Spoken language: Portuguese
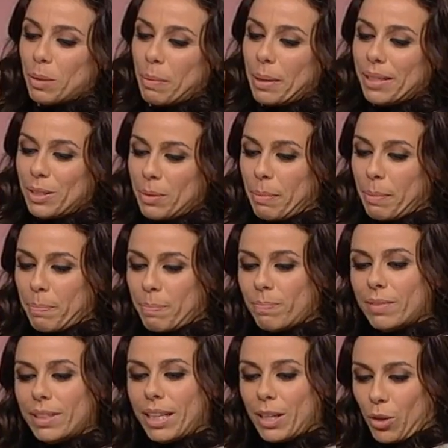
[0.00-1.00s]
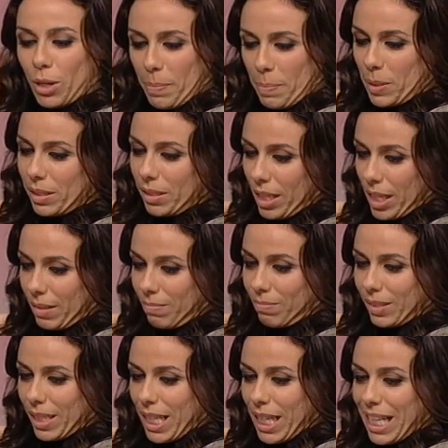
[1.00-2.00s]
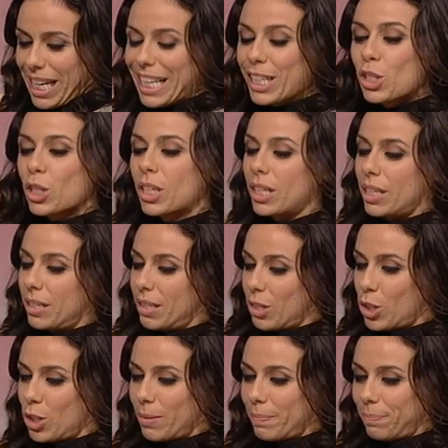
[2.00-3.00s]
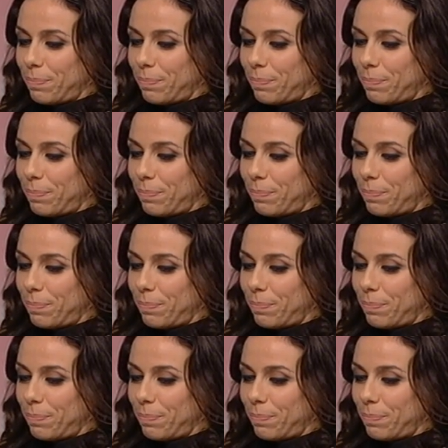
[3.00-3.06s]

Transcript: é isto é agora para ti. Antes querias